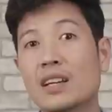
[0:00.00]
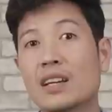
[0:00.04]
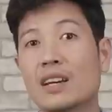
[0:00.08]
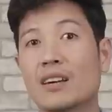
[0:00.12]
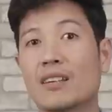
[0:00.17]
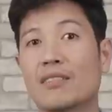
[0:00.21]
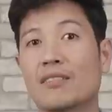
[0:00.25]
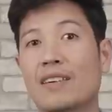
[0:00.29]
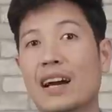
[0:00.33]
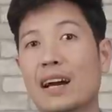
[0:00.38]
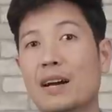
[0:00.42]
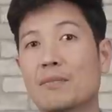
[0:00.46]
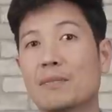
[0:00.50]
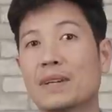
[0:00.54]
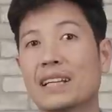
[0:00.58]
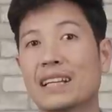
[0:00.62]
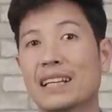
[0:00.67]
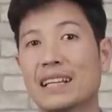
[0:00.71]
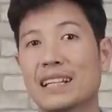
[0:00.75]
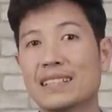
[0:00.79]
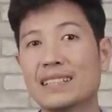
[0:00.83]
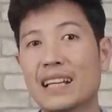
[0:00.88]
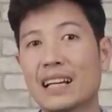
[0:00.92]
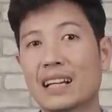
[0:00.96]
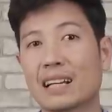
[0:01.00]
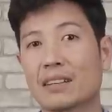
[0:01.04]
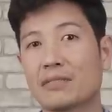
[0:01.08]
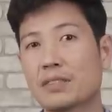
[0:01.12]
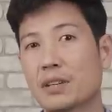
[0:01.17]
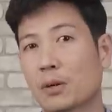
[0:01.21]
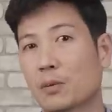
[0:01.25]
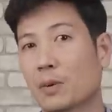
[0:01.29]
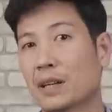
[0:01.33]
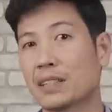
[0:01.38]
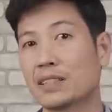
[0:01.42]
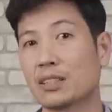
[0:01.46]
Và mình nghĩ rằng cái
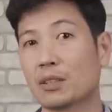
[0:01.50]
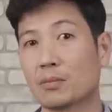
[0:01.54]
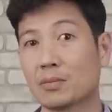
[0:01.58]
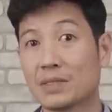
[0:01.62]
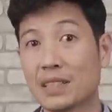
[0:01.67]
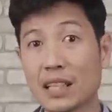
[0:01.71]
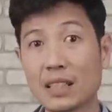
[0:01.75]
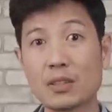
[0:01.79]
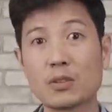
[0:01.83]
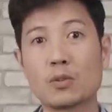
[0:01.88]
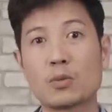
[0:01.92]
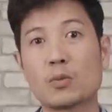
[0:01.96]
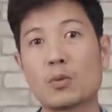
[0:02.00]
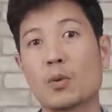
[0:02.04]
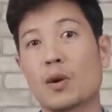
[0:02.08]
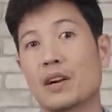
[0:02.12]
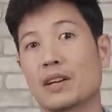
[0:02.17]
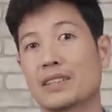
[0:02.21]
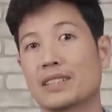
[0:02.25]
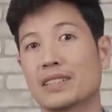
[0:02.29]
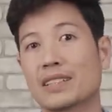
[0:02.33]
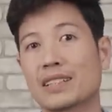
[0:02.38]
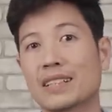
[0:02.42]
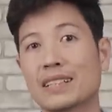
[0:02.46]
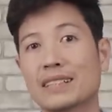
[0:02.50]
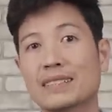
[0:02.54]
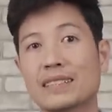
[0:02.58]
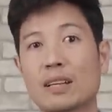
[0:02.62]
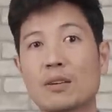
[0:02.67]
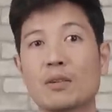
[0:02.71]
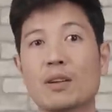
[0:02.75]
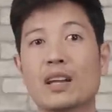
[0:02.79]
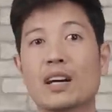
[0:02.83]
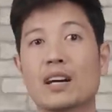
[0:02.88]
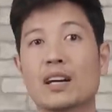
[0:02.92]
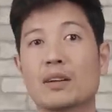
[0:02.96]
việc quan trọng nhất của những cái
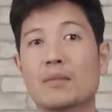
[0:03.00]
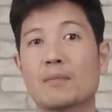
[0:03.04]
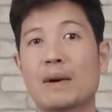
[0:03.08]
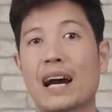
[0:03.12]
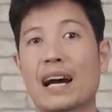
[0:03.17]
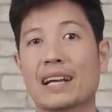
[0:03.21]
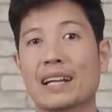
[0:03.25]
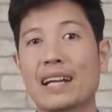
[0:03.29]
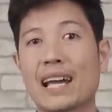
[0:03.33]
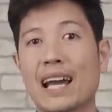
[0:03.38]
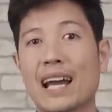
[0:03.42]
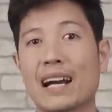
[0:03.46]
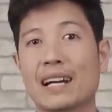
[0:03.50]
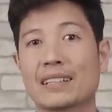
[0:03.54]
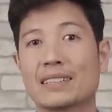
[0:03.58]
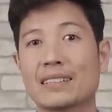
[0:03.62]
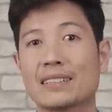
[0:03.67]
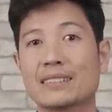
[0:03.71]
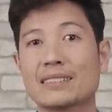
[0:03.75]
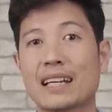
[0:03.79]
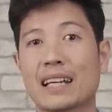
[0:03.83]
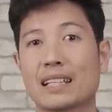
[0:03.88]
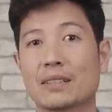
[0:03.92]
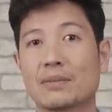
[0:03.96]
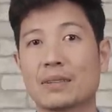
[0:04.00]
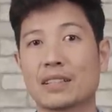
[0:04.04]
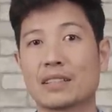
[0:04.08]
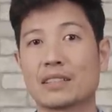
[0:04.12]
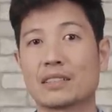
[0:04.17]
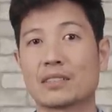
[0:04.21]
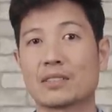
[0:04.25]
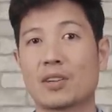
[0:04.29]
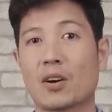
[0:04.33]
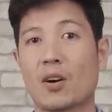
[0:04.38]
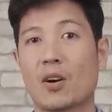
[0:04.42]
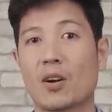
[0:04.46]
seller bán hàng ở trên sàn thương mại
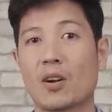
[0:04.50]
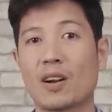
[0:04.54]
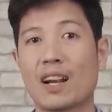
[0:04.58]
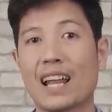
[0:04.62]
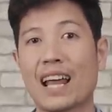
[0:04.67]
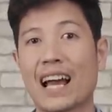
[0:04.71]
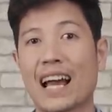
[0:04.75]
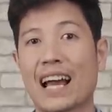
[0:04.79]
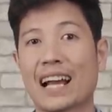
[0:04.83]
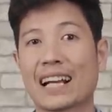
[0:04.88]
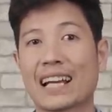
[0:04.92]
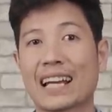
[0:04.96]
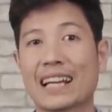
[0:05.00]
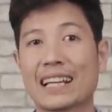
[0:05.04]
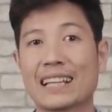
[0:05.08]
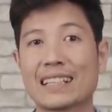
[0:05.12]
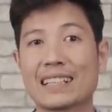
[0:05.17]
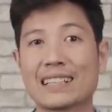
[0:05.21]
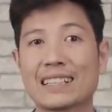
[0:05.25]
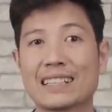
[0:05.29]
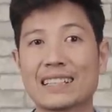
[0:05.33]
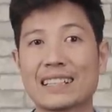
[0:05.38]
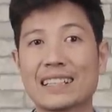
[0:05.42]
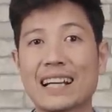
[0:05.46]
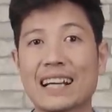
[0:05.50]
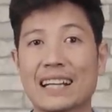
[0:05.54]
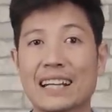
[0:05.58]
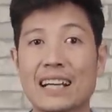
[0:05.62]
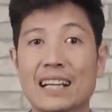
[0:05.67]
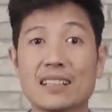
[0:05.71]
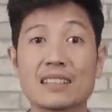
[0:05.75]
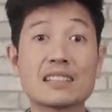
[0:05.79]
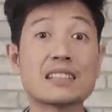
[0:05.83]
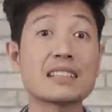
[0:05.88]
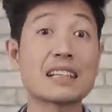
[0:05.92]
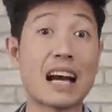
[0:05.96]
điện tử đó là cái khả
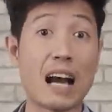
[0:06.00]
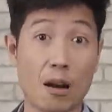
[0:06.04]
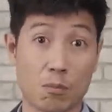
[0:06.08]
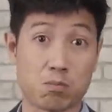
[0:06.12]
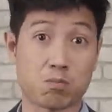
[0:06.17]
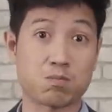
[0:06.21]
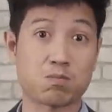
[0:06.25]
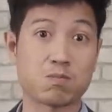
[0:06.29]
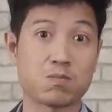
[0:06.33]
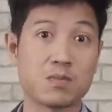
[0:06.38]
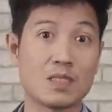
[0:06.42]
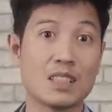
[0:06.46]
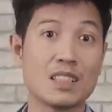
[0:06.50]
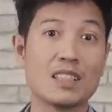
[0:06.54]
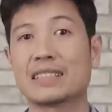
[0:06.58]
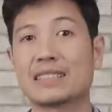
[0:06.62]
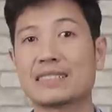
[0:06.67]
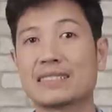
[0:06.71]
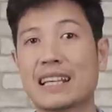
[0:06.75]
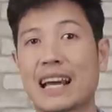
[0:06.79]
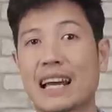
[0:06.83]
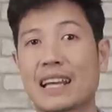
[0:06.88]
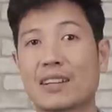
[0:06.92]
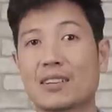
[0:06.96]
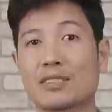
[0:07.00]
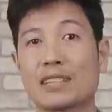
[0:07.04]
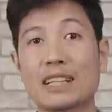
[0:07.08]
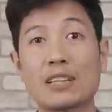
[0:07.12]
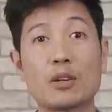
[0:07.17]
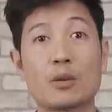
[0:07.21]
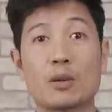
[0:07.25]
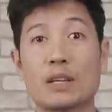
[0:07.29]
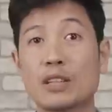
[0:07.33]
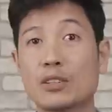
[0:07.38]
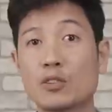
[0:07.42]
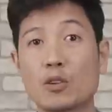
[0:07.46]
năng tự học. Sàn nó
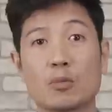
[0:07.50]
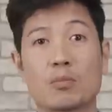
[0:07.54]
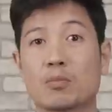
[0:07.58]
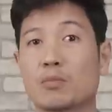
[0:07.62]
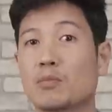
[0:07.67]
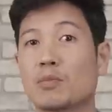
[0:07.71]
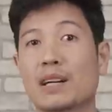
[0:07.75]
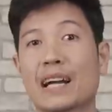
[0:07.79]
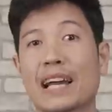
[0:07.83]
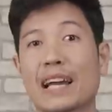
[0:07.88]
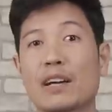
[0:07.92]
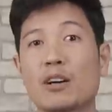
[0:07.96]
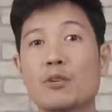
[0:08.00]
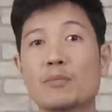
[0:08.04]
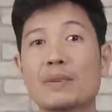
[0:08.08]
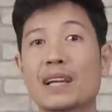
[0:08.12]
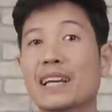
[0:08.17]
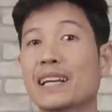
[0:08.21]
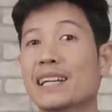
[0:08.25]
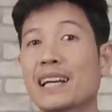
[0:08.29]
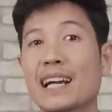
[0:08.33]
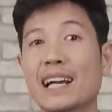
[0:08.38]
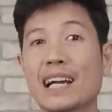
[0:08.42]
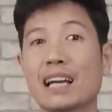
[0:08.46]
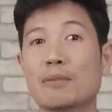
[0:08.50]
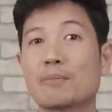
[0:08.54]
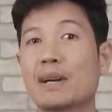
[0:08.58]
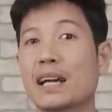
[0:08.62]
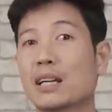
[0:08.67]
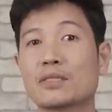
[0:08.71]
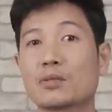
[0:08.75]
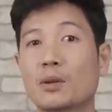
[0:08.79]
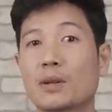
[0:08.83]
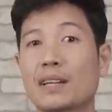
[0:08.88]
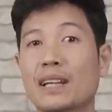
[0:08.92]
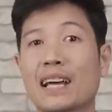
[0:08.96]
thay đổi liên tục, ngày hôm nay khác ngày
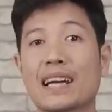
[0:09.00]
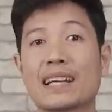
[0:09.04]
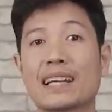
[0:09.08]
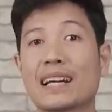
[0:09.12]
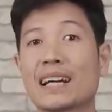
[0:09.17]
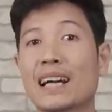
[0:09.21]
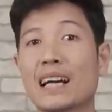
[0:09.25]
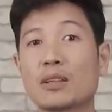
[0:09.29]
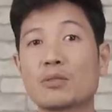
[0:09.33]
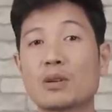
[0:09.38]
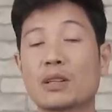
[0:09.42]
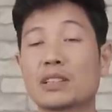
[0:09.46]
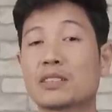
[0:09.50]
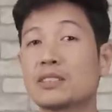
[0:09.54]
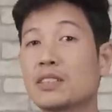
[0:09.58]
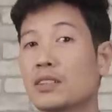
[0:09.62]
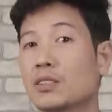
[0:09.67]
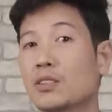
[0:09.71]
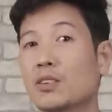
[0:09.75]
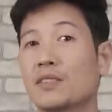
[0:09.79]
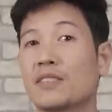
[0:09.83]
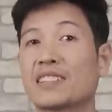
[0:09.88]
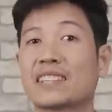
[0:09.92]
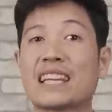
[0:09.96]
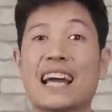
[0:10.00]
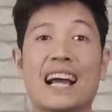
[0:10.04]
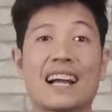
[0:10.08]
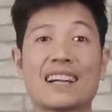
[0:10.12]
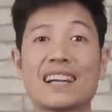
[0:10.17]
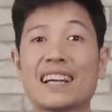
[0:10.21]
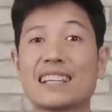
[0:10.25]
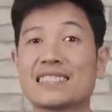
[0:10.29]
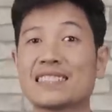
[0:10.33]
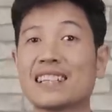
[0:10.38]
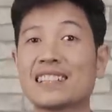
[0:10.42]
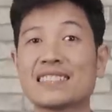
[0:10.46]
mai, tuần này đã khác tuần trước rồi, và
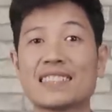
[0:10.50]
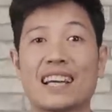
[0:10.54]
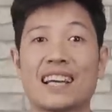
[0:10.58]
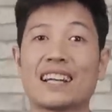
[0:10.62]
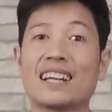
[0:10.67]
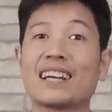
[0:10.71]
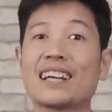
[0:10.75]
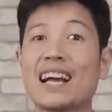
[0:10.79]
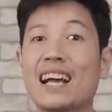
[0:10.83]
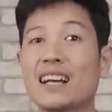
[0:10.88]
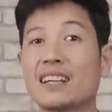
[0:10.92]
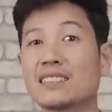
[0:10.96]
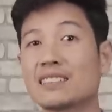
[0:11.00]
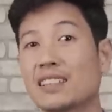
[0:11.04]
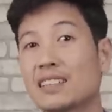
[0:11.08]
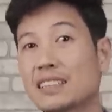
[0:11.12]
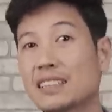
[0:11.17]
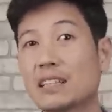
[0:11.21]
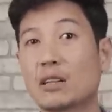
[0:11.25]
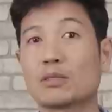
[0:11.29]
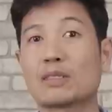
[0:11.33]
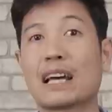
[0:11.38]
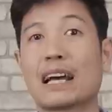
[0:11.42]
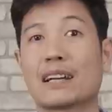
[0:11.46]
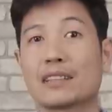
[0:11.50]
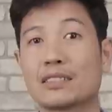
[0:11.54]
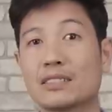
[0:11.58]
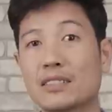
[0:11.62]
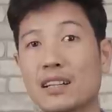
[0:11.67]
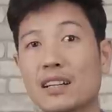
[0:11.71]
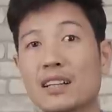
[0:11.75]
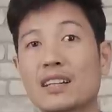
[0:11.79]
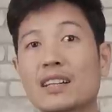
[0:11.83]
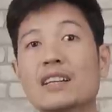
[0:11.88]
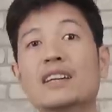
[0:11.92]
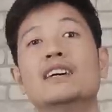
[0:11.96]
tháng này chắc chắn là khác rất nhiều tháng
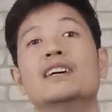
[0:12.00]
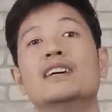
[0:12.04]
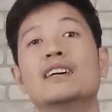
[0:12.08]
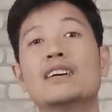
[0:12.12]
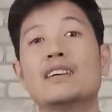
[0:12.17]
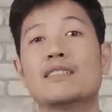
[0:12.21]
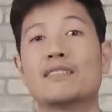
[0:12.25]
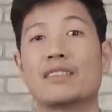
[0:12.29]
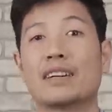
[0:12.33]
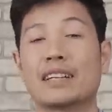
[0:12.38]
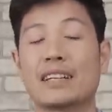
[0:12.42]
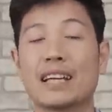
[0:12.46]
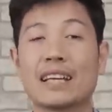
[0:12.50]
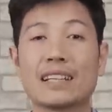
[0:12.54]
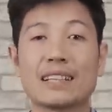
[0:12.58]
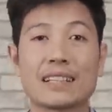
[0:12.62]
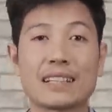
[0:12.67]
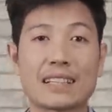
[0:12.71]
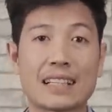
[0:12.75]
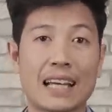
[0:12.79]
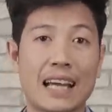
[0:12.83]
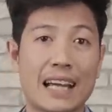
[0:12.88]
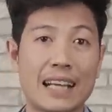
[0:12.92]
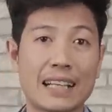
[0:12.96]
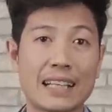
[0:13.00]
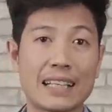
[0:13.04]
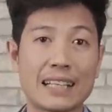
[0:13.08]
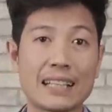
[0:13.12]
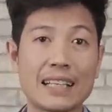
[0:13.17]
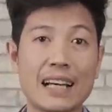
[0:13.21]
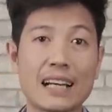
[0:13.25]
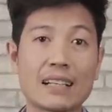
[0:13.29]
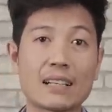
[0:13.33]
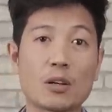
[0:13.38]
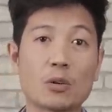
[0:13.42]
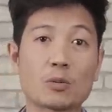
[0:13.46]
trước. Vậy nên cái kỹ
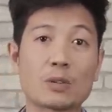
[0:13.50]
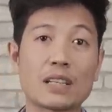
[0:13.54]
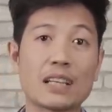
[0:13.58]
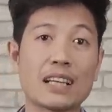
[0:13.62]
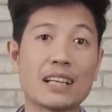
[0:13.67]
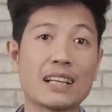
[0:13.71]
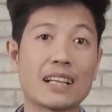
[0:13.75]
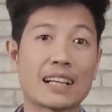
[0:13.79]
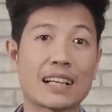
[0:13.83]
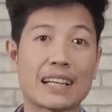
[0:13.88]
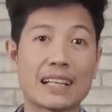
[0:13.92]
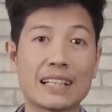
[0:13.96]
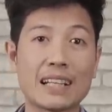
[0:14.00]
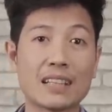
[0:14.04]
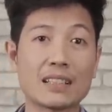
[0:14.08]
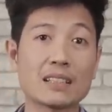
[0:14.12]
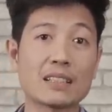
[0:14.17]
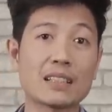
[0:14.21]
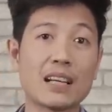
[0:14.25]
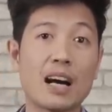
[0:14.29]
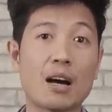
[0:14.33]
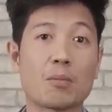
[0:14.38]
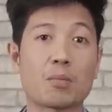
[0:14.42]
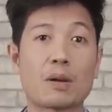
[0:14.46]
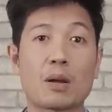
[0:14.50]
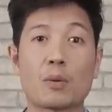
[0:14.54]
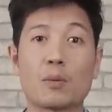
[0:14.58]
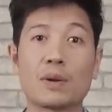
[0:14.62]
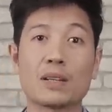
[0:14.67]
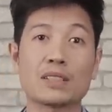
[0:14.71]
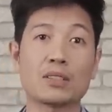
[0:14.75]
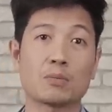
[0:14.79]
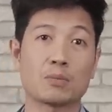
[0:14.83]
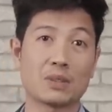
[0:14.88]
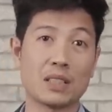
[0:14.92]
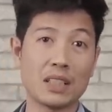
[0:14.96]
năng đầu tiên là kỹ năng tự học là
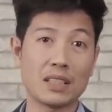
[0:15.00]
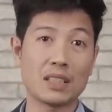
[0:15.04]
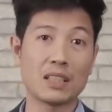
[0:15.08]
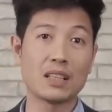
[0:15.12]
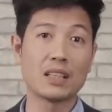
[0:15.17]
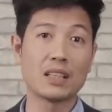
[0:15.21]
quan trọng nhất.